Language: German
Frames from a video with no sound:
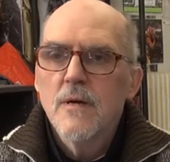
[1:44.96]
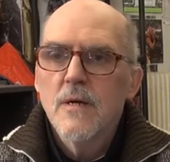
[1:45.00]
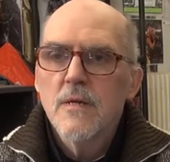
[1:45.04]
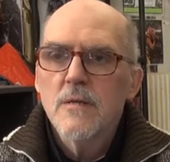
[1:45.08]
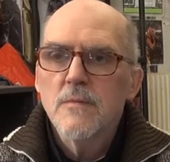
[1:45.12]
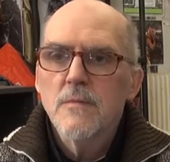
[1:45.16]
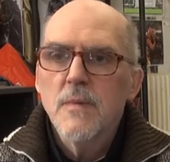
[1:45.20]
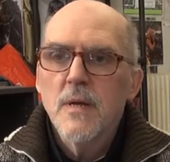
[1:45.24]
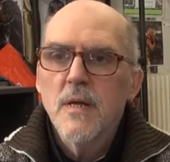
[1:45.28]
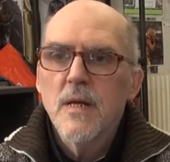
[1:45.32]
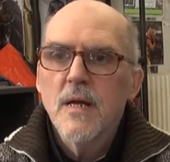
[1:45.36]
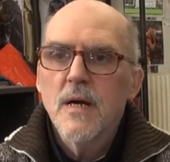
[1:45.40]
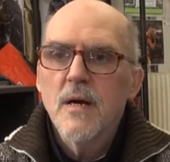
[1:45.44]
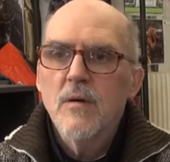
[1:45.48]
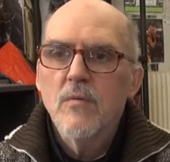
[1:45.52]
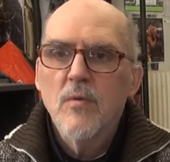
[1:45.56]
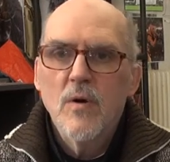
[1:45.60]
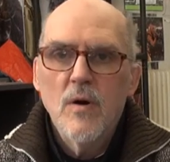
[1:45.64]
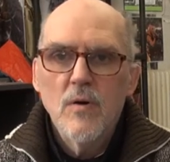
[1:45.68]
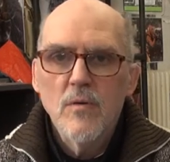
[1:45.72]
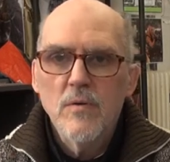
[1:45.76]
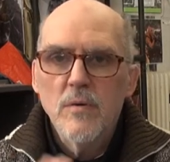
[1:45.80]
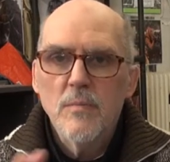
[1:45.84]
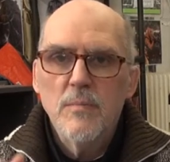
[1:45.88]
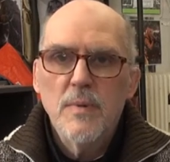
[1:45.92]
ist man ja
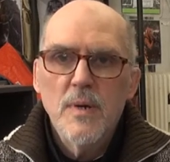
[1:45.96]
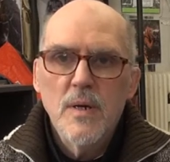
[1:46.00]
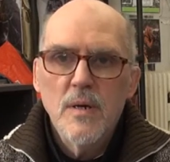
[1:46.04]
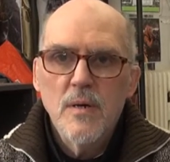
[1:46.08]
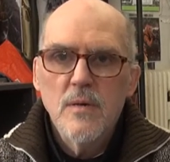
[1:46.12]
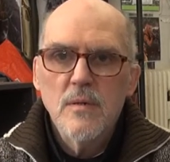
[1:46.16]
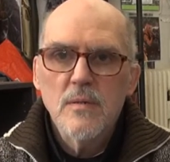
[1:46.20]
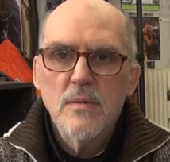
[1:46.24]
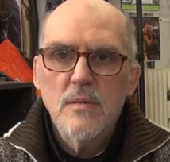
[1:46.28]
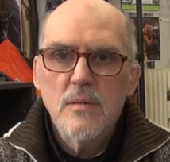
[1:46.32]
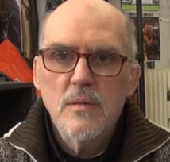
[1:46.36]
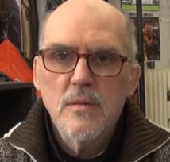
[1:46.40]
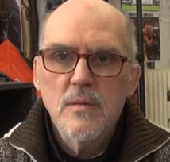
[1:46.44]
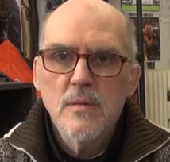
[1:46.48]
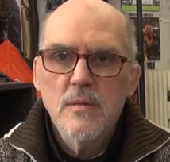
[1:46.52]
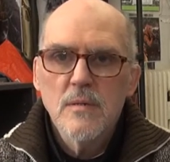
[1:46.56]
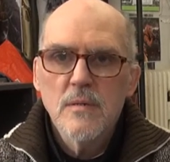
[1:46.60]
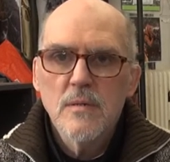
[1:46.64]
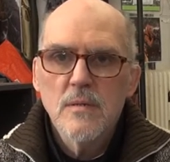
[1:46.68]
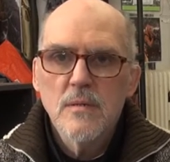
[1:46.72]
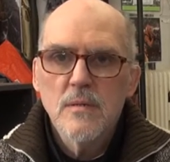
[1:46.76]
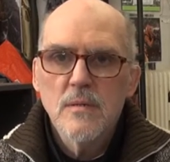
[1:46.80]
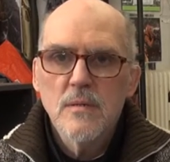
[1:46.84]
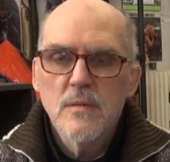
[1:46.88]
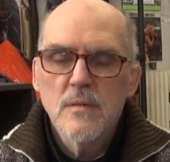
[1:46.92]
roundabout
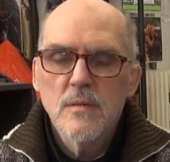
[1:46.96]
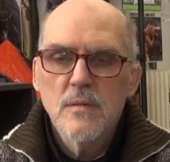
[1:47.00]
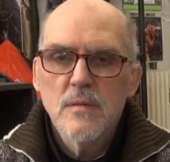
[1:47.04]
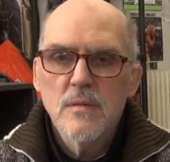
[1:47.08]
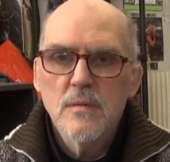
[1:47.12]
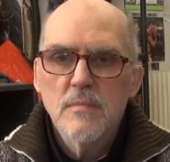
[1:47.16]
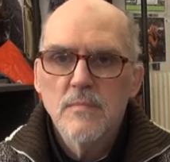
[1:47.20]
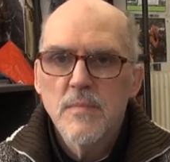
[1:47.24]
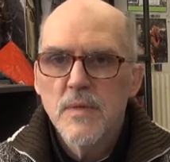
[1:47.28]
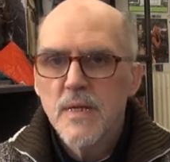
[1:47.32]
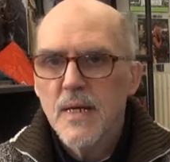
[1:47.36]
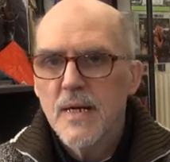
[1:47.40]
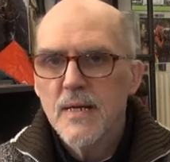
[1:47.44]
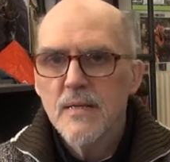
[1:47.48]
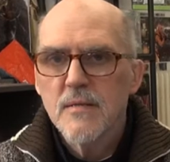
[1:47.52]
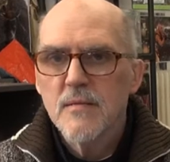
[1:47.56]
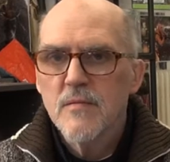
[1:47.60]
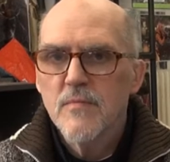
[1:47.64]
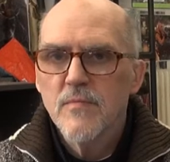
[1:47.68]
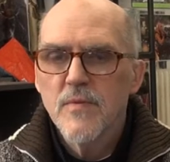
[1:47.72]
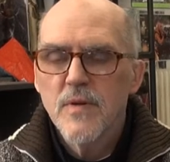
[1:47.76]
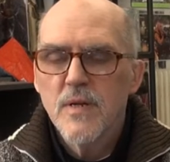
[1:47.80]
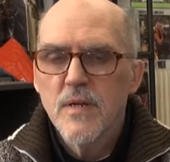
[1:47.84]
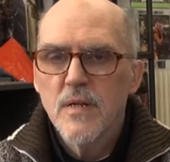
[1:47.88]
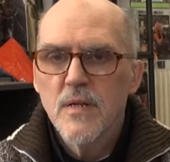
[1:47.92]
mit der
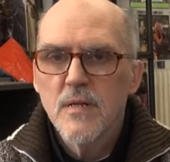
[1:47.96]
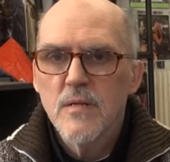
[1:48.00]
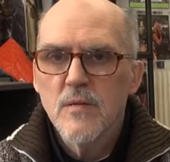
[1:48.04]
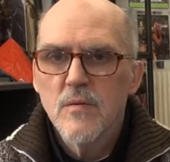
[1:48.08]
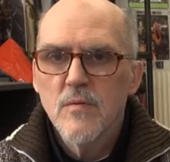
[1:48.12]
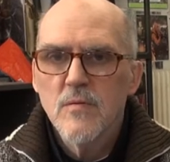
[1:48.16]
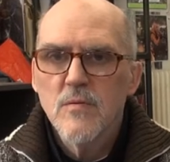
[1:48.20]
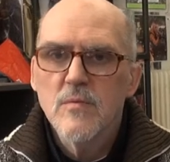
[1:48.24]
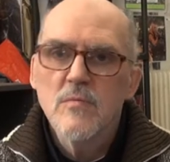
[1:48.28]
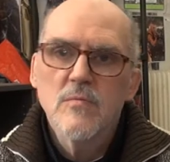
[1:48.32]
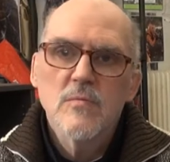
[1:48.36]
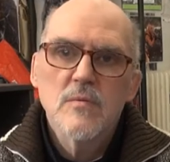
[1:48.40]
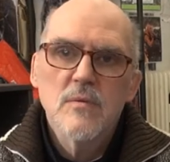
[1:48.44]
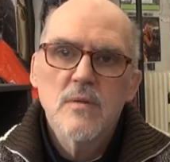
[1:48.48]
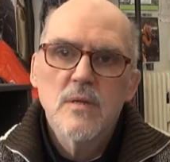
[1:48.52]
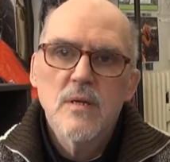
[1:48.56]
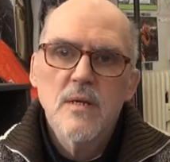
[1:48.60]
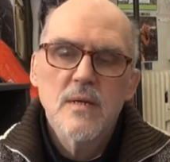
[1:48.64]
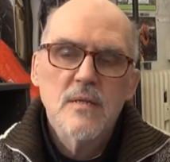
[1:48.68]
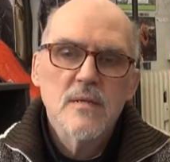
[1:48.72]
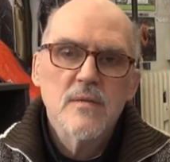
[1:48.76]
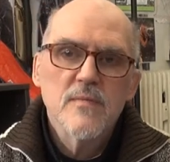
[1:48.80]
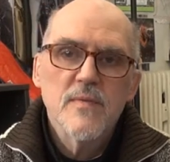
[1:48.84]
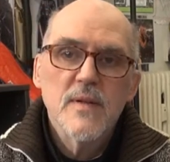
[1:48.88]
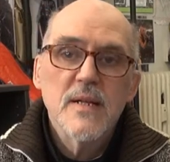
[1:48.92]
ganzen Welt und die
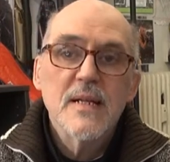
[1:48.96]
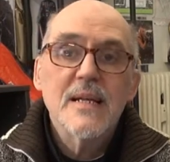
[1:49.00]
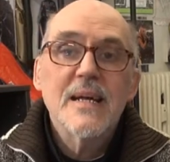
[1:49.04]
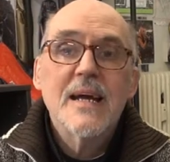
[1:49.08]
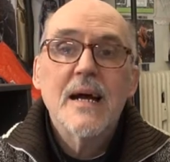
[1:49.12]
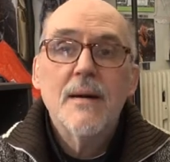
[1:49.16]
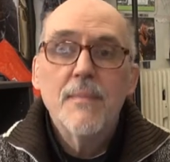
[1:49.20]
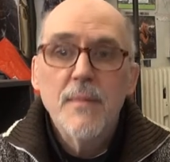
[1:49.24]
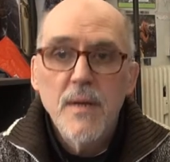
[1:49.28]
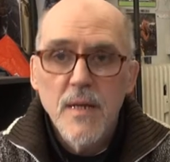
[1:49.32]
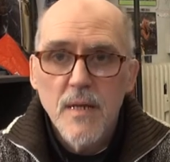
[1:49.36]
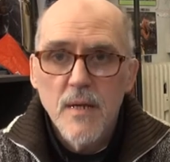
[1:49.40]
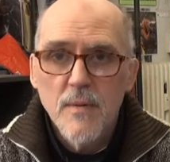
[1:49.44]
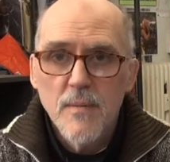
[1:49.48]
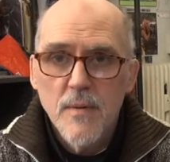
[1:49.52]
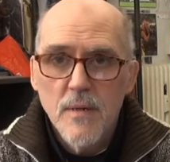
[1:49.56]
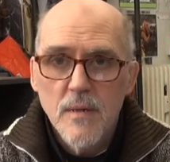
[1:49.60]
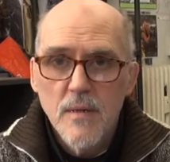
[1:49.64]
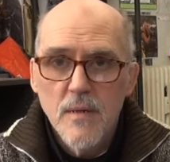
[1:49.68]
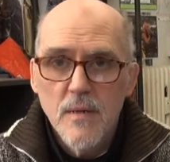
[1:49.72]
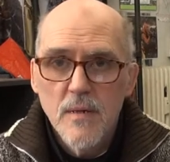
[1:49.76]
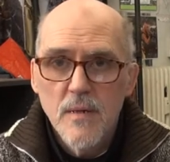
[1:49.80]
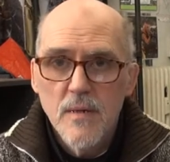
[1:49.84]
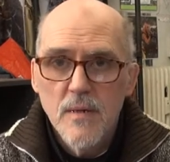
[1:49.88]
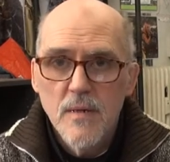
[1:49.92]
ganze Welt kann man
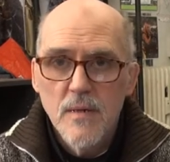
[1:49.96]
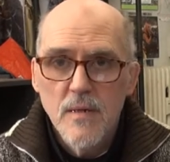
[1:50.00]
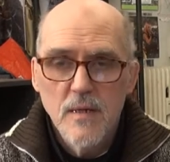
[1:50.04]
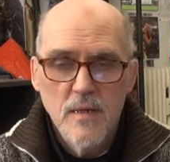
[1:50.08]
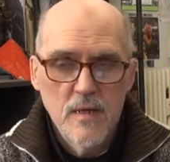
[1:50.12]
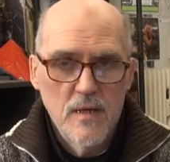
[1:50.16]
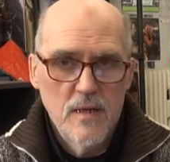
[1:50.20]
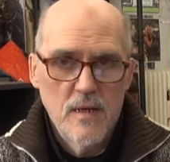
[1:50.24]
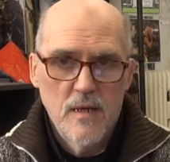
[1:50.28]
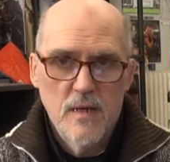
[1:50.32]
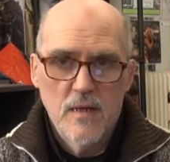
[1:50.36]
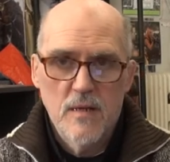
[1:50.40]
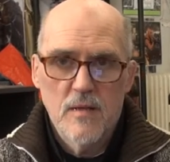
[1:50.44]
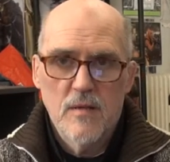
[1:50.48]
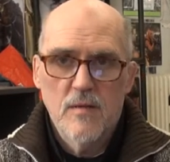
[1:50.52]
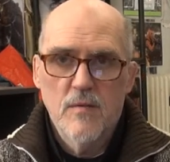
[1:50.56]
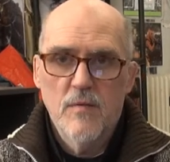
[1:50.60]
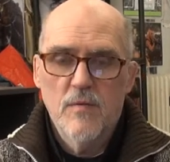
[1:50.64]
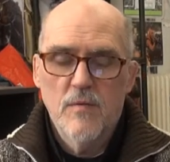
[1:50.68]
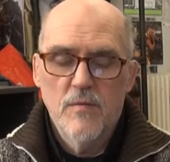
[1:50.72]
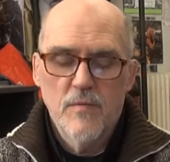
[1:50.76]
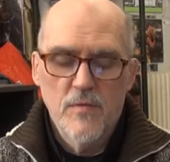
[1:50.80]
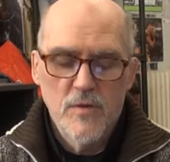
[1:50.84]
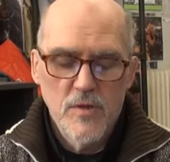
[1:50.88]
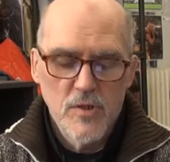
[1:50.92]
aber nicht
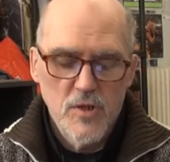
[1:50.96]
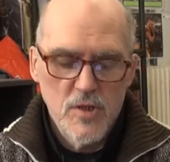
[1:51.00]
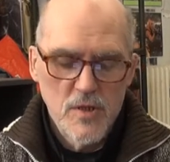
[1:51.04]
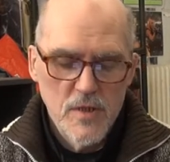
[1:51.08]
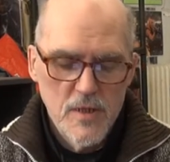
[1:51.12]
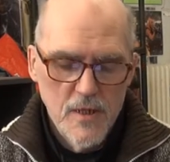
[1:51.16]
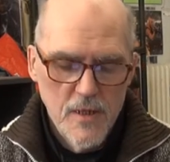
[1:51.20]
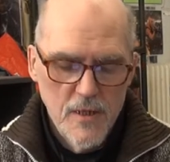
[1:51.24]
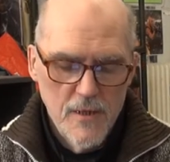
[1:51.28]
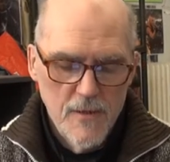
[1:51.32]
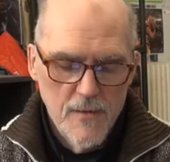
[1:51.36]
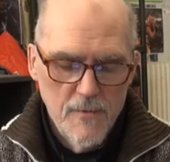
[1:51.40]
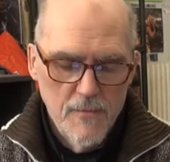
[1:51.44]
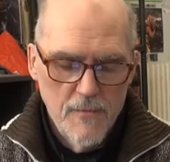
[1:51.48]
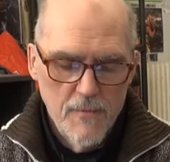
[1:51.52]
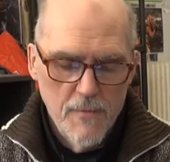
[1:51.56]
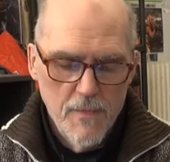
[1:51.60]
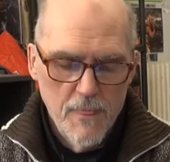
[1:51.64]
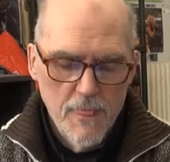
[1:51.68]
verstehen.